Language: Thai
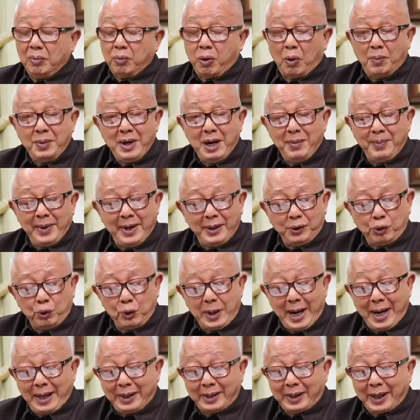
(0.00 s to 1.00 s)
ผมไม่ได้เป็นสุ
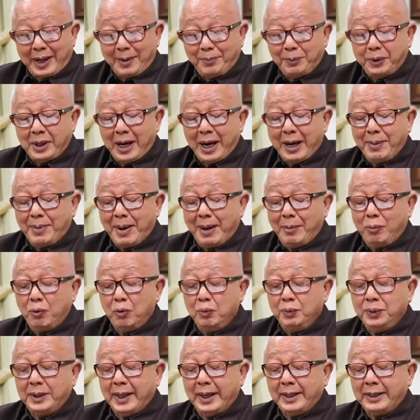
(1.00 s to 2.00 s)
นัขรับใช้พรรคภู
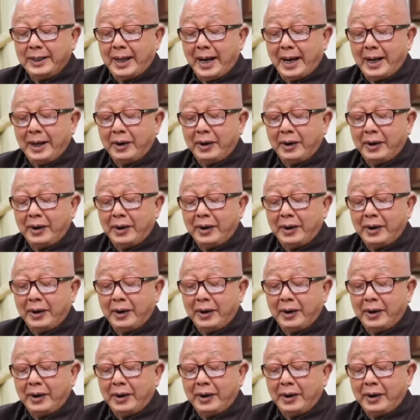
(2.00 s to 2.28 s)
มิใจไทย